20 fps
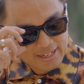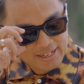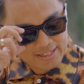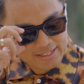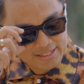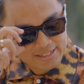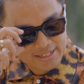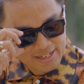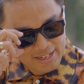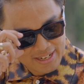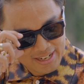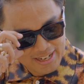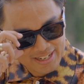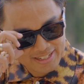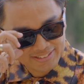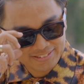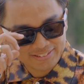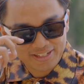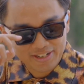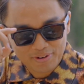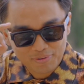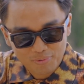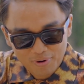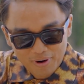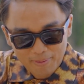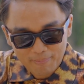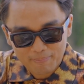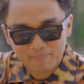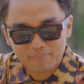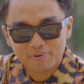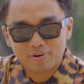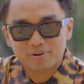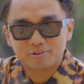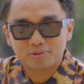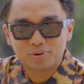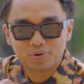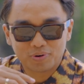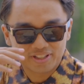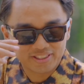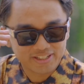Karena istri gua
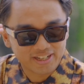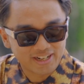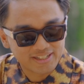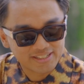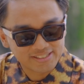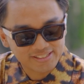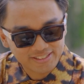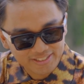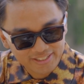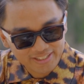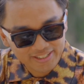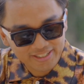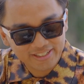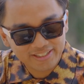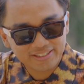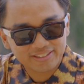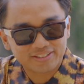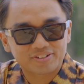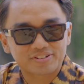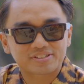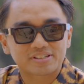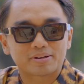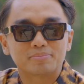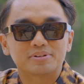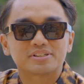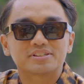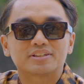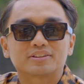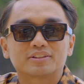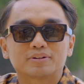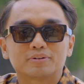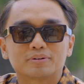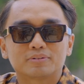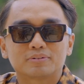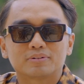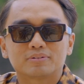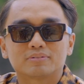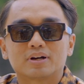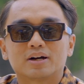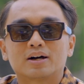duluan tinggal di sini, hmm. terus habis itu
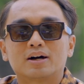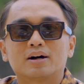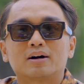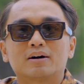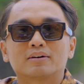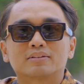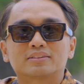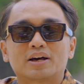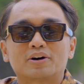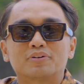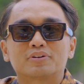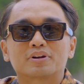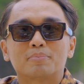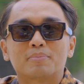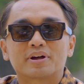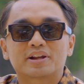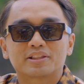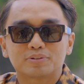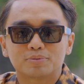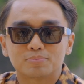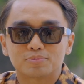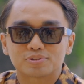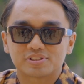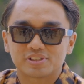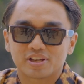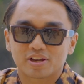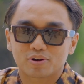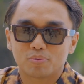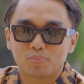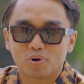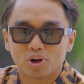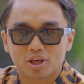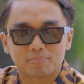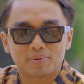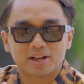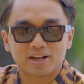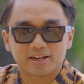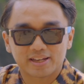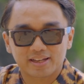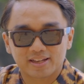uh, tahun kemarin tuh mestinya gue
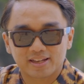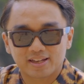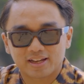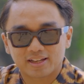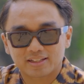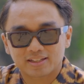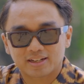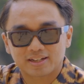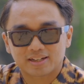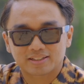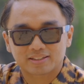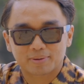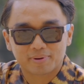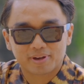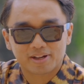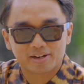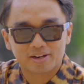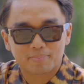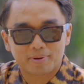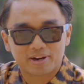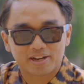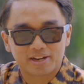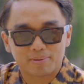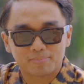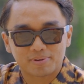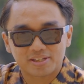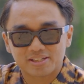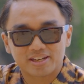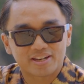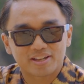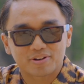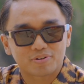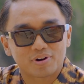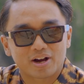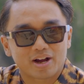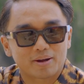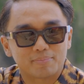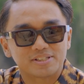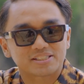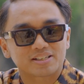bolak-balik, uh, tapi karena pandemi jadi gue
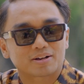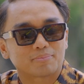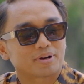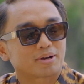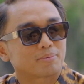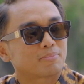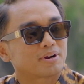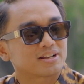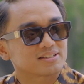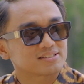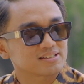nggak bisa kemana-mana